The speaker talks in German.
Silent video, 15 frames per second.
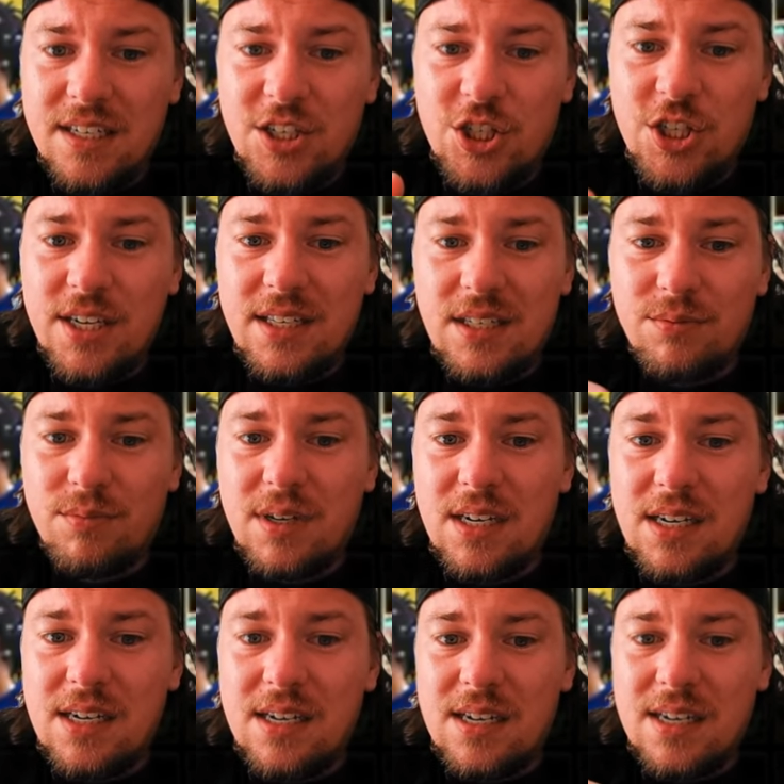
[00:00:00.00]
Ich schätze
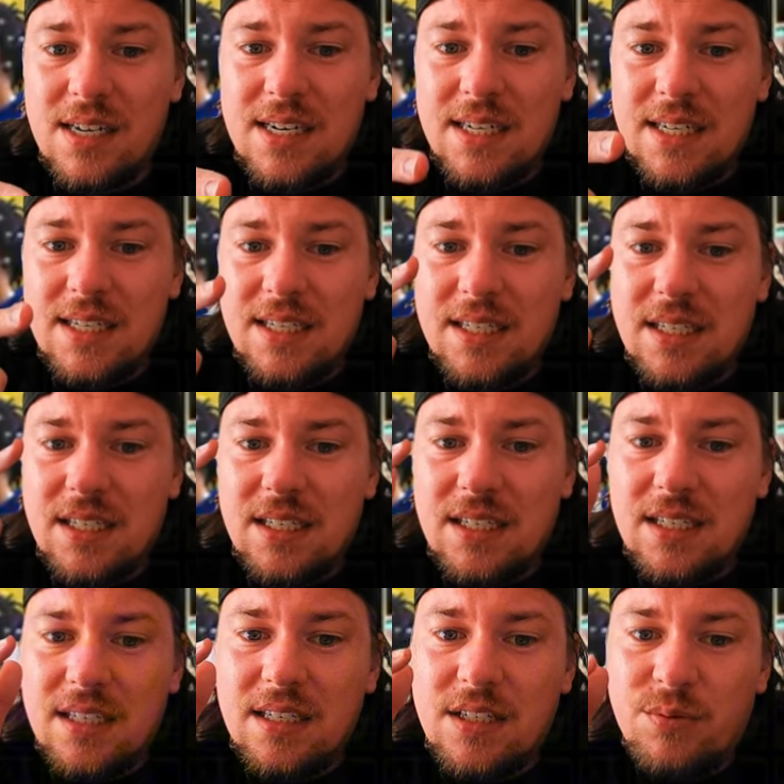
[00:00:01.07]
mal,
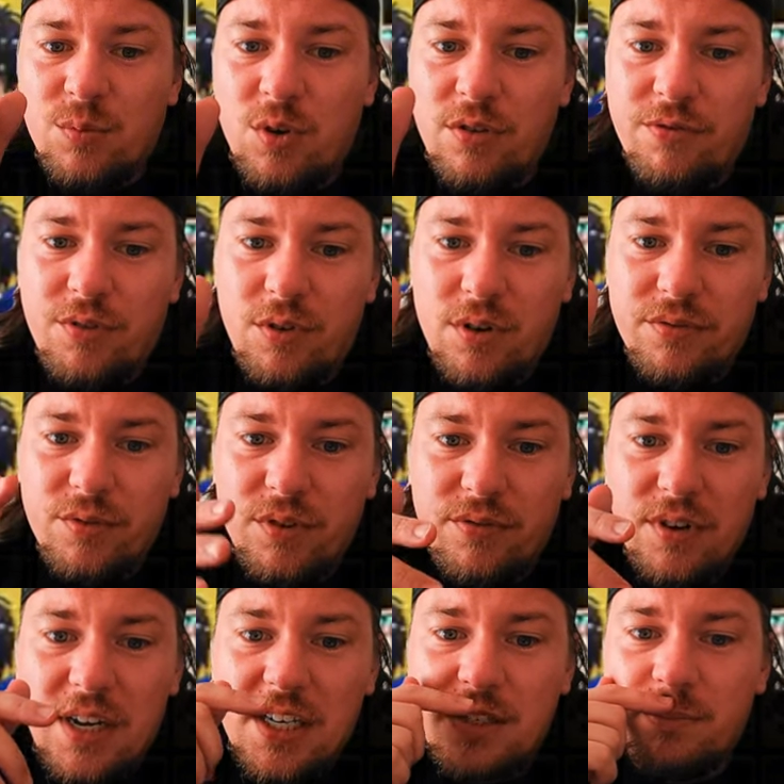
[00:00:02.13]
Small Forward wird
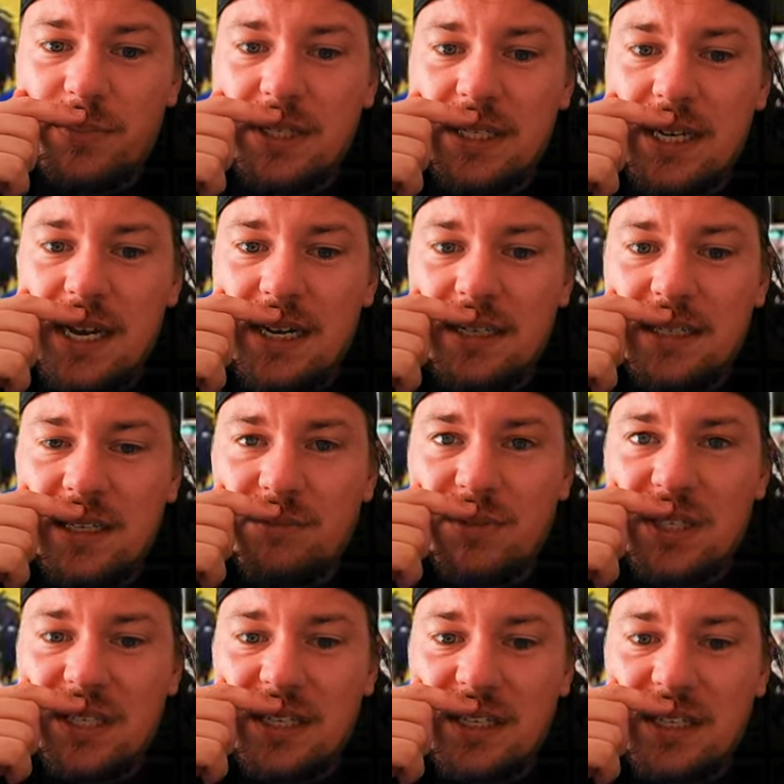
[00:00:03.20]
vielleicht ein bisschen langsam
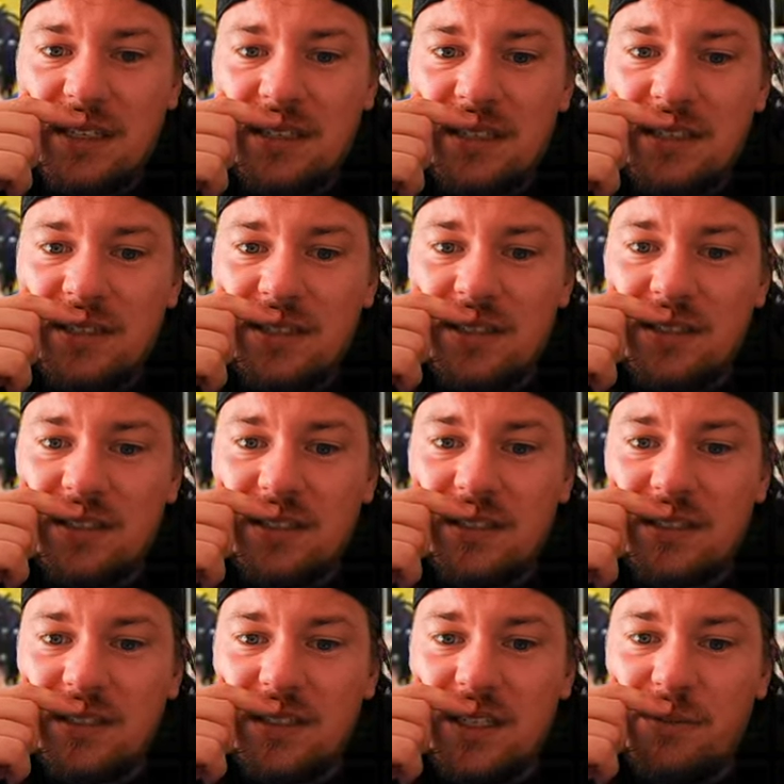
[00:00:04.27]
sein.
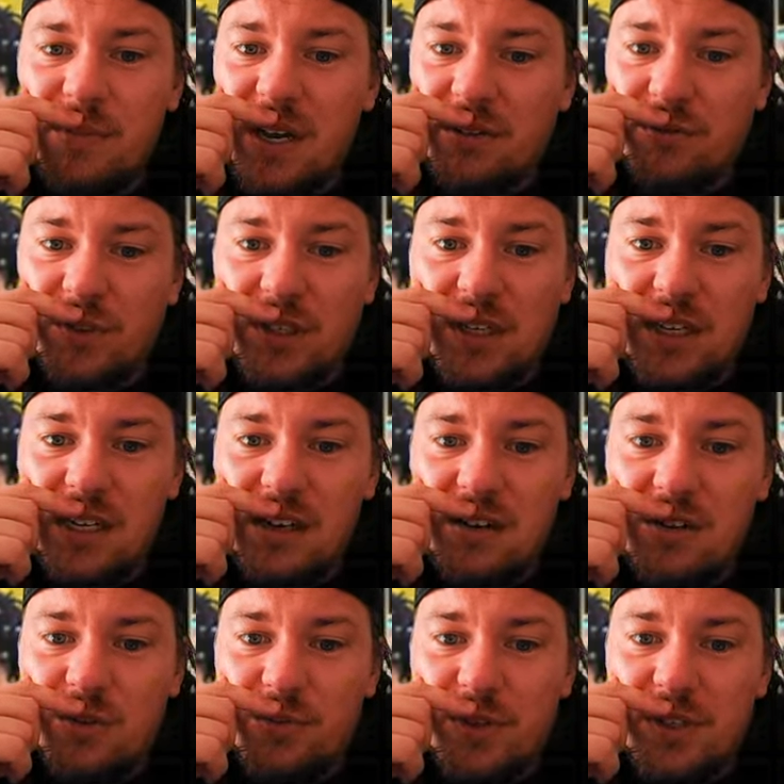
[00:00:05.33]
T-Mac wird geil,
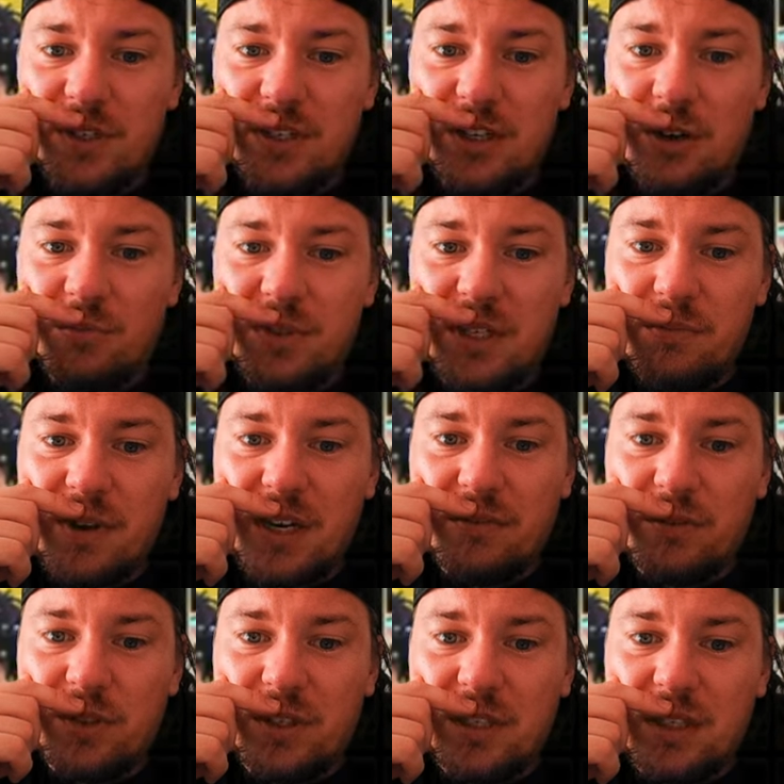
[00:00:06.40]
glaube ich. Ich glaube, T-Mac
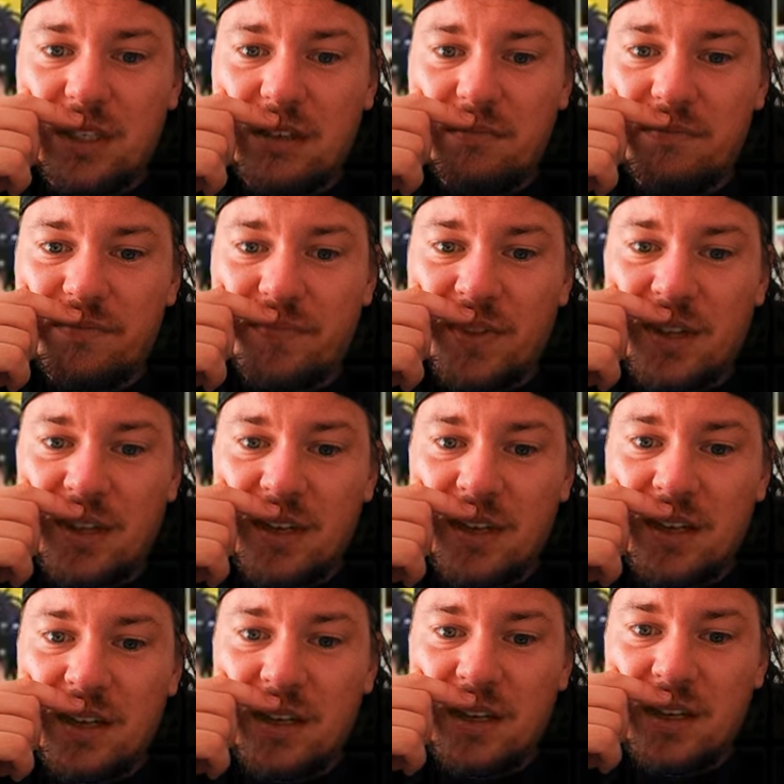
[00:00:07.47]
wird geil.
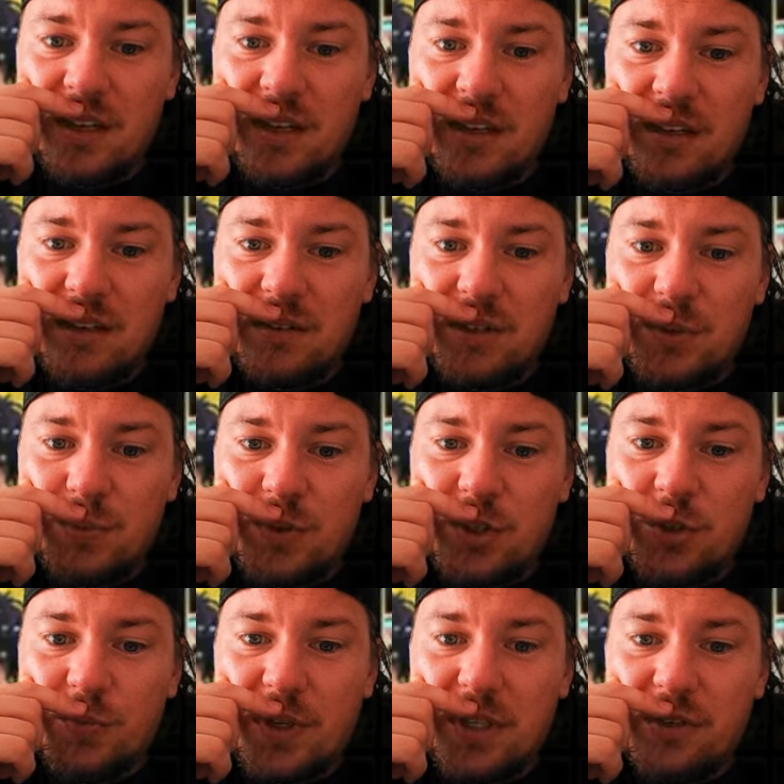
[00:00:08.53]
Ich bin
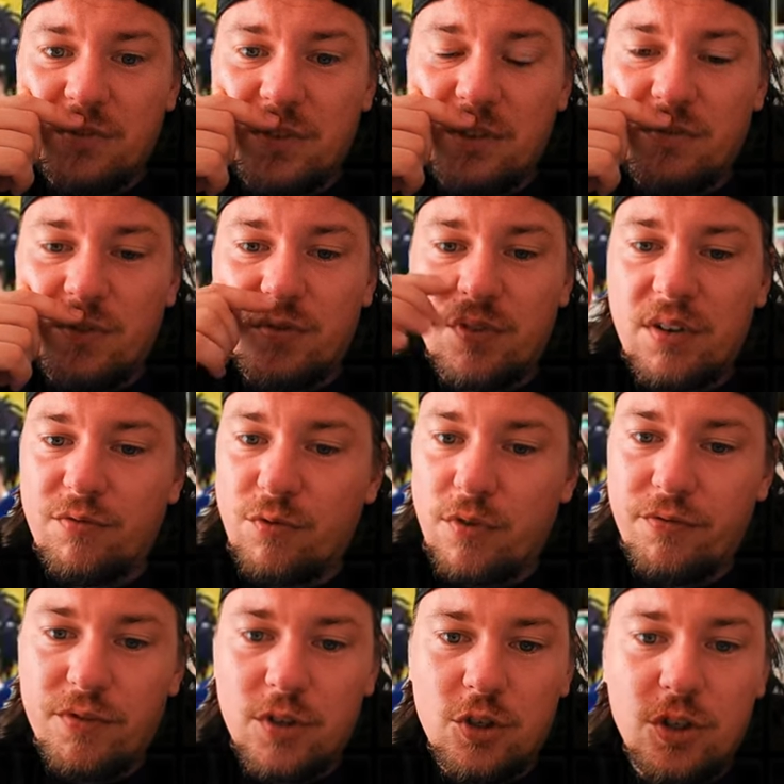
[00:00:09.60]
gespannt auf den Wurf. Der
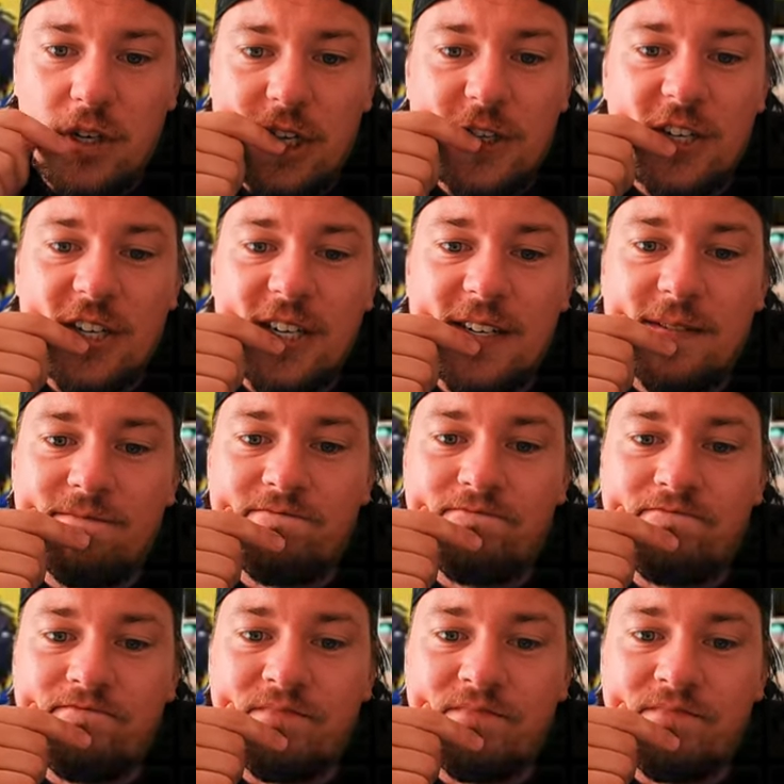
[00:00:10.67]
Wurf wird schon entscheiden.